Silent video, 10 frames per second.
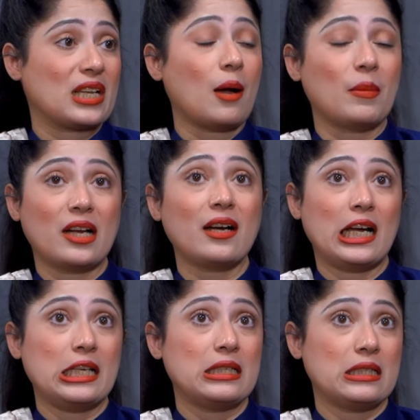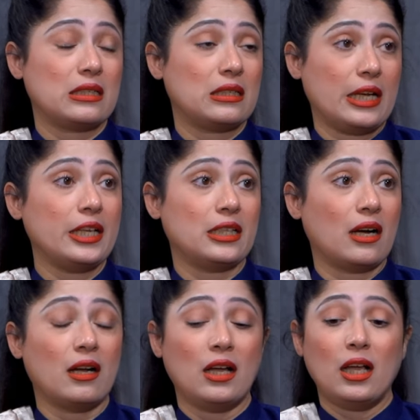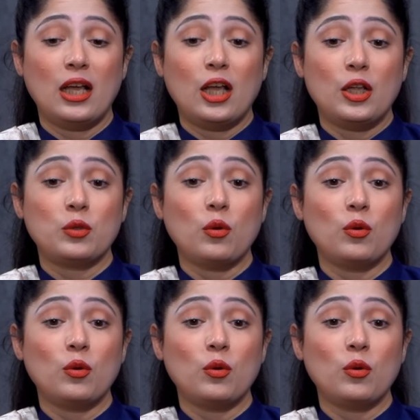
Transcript: कामरान खान का ही था तो